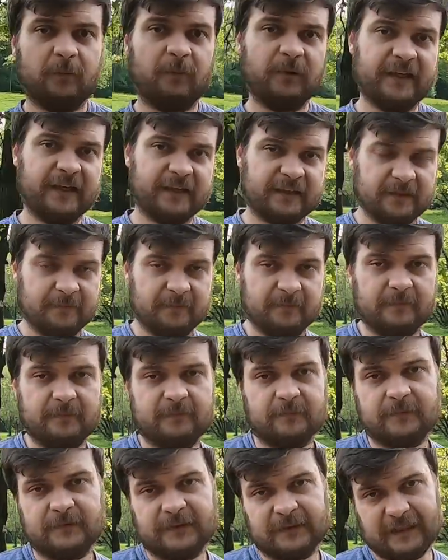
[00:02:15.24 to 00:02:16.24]
При этом
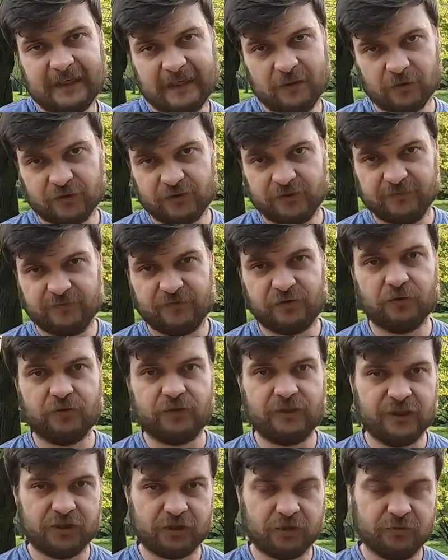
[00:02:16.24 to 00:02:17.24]
колеса все
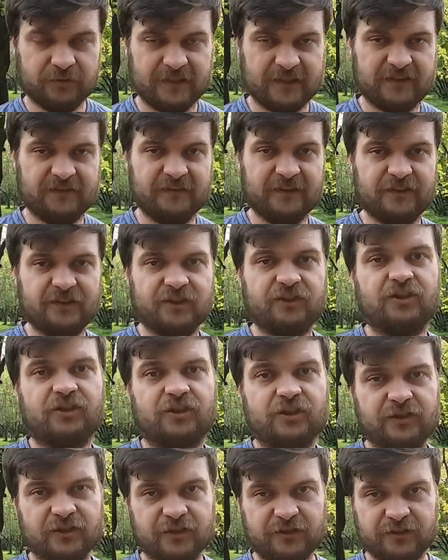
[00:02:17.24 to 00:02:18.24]
те же у нас
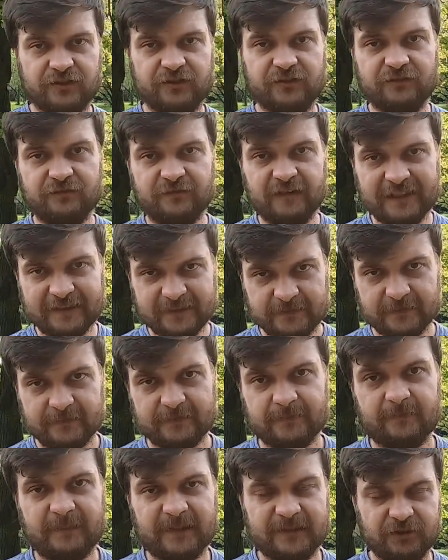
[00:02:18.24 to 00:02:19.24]
2400 ватт
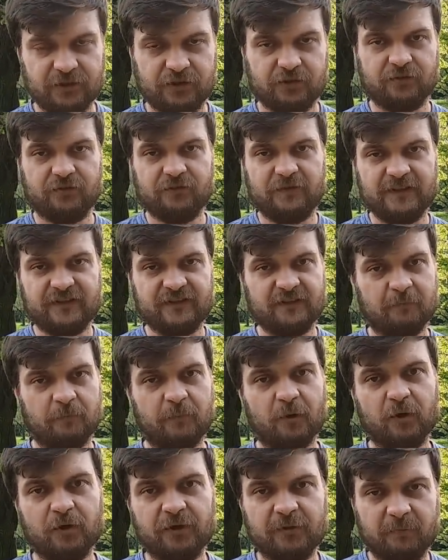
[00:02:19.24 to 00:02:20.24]
по 1200,
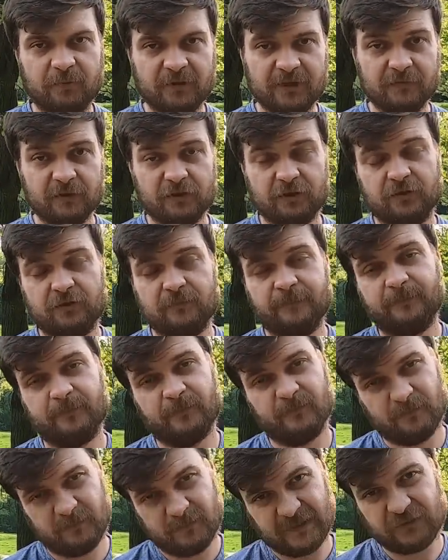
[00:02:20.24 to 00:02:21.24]
полный привод.
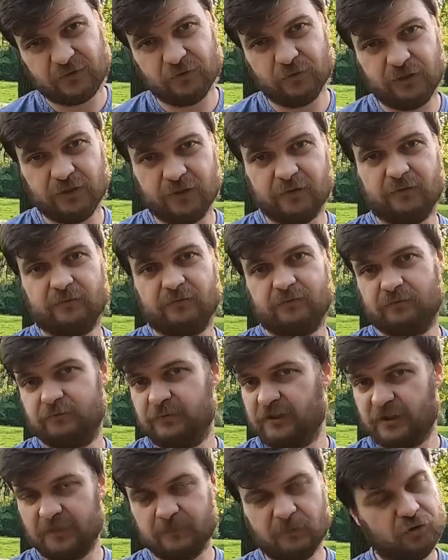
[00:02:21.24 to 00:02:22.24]
По сути,
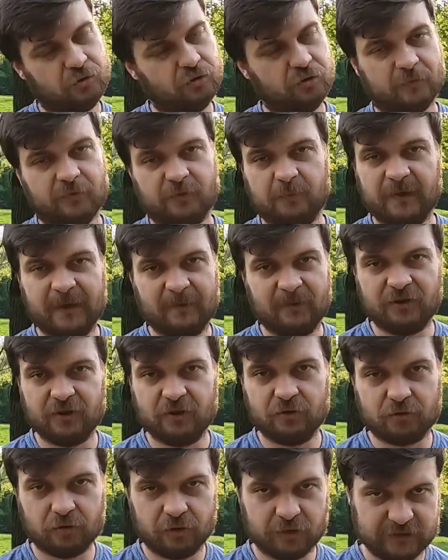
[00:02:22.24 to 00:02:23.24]
рекомендуем к
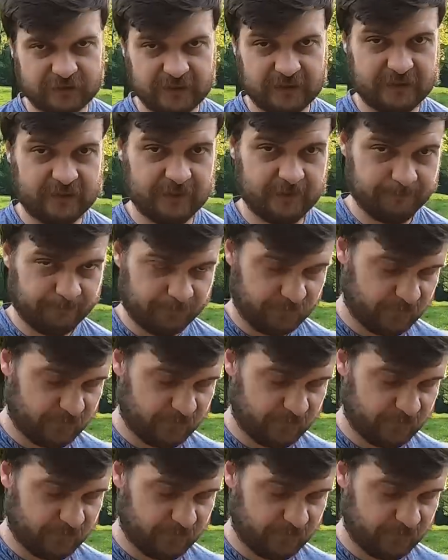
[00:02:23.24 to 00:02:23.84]
приобретению только такие.